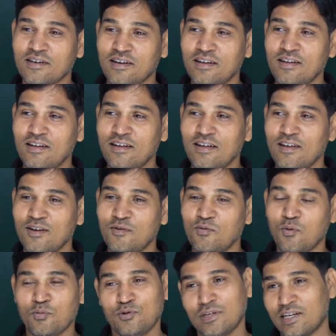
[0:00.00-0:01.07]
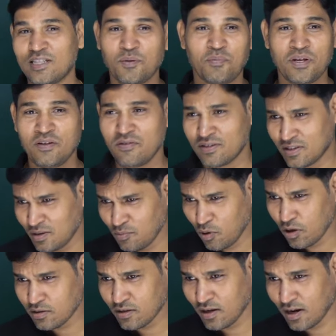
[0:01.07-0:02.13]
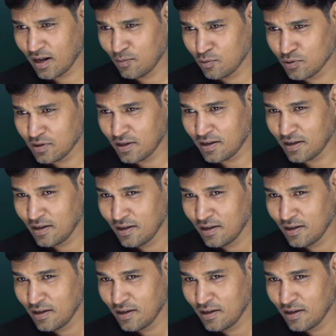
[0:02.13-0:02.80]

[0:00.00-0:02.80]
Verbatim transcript: है ना वो ज्यादा परिवर्तन बहुत खराब होता है